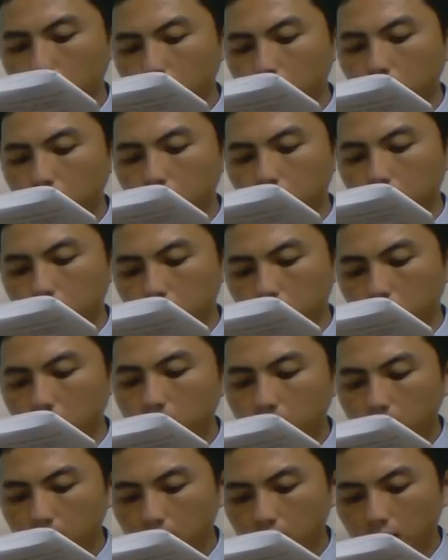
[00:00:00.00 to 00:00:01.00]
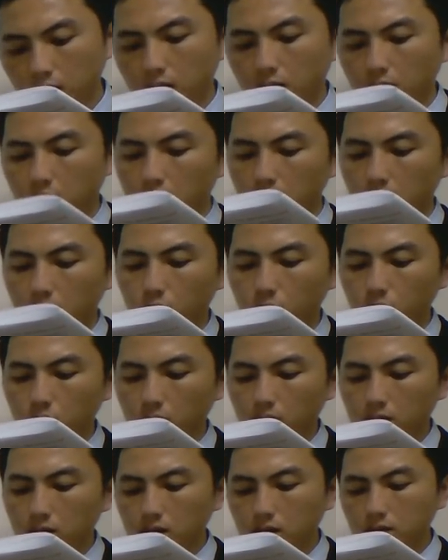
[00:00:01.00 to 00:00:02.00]
報告では、えー、保
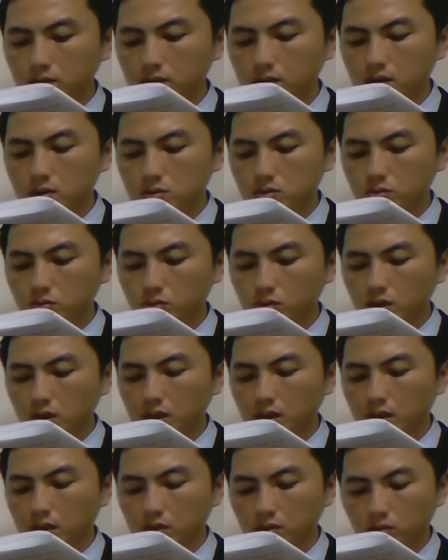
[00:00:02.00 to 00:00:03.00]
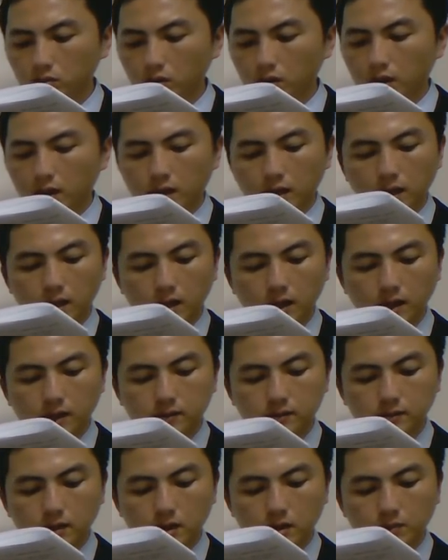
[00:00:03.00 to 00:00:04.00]
険衛生上の危害の、え
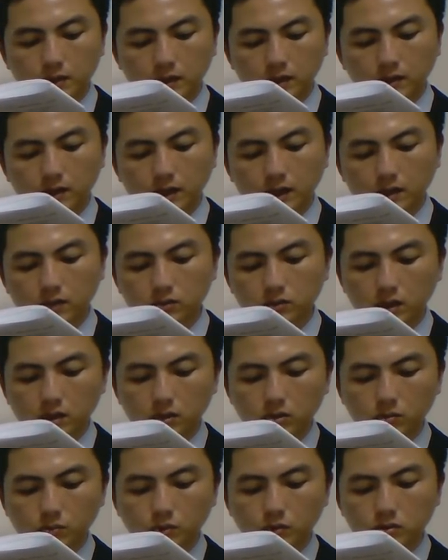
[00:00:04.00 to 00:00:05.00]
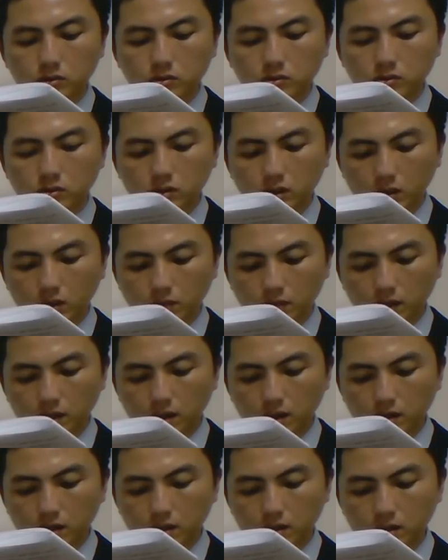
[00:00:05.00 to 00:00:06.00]
発生または拡大を防止するた
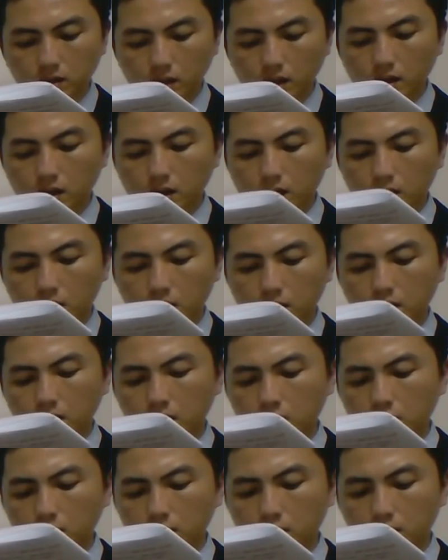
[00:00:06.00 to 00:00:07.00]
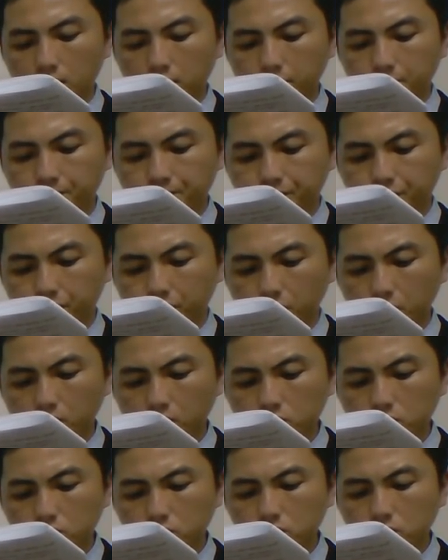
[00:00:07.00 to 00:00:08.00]
めね、
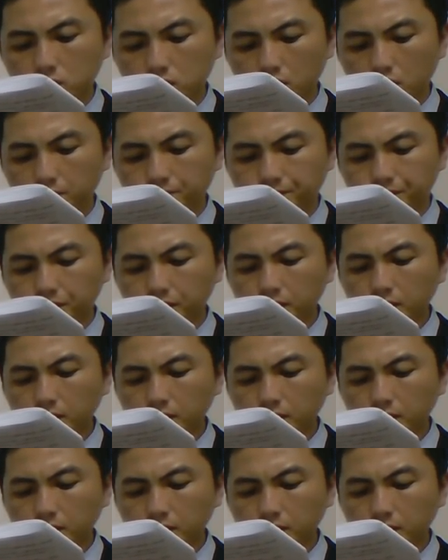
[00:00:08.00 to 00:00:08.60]
の趣旨に